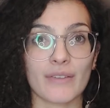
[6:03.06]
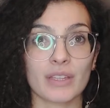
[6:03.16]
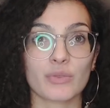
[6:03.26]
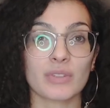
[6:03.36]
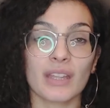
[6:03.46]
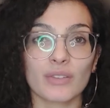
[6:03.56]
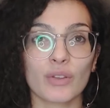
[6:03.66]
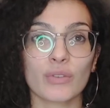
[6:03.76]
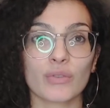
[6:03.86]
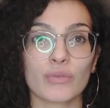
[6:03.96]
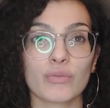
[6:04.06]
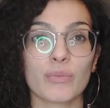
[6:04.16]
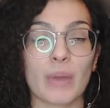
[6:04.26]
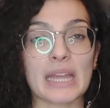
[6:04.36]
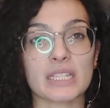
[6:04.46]
avec une attente
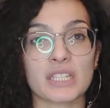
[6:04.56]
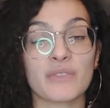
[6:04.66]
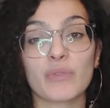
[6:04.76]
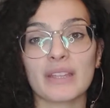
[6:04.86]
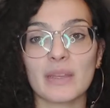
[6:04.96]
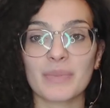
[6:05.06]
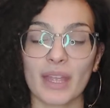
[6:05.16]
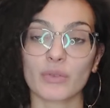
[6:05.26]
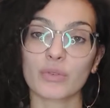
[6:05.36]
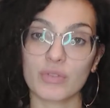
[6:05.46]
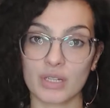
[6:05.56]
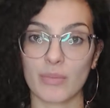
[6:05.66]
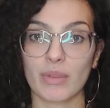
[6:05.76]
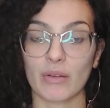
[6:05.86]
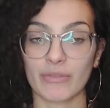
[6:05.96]
de bah ils vont adapter un truc que
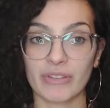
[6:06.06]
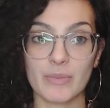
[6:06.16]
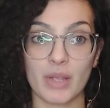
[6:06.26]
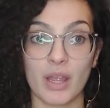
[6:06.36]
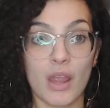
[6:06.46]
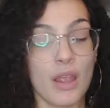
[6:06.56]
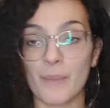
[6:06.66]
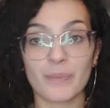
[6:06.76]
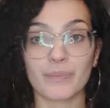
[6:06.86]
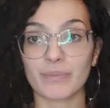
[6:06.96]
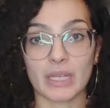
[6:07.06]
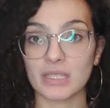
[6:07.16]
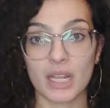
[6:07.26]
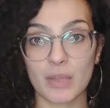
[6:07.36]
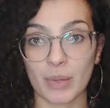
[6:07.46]
j'aime bien en film, bah
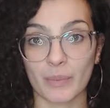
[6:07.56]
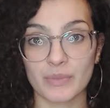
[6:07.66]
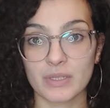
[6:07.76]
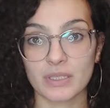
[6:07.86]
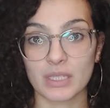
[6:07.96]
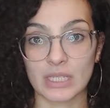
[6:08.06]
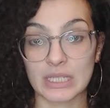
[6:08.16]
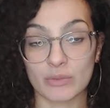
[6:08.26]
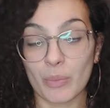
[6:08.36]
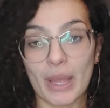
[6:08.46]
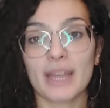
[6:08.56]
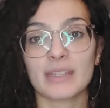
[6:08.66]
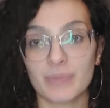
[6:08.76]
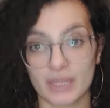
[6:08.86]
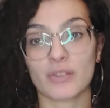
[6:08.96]
n'y allez pas. Ils ont pas
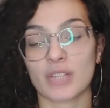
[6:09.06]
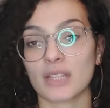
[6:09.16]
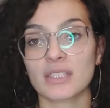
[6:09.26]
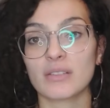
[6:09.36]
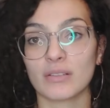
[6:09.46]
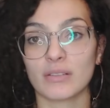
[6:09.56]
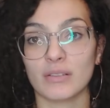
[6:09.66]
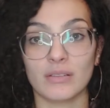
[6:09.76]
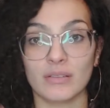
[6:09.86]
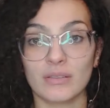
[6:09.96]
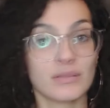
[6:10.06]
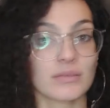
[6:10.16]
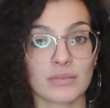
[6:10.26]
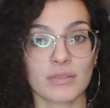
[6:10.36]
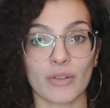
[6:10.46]
adapté Uncharted dans
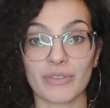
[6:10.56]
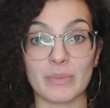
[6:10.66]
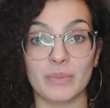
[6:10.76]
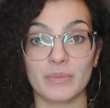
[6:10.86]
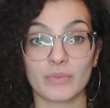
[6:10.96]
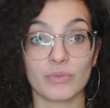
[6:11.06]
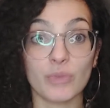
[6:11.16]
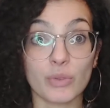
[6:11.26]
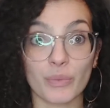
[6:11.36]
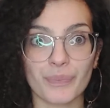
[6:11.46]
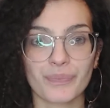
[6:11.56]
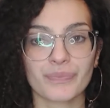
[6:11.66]
en film. Non, non,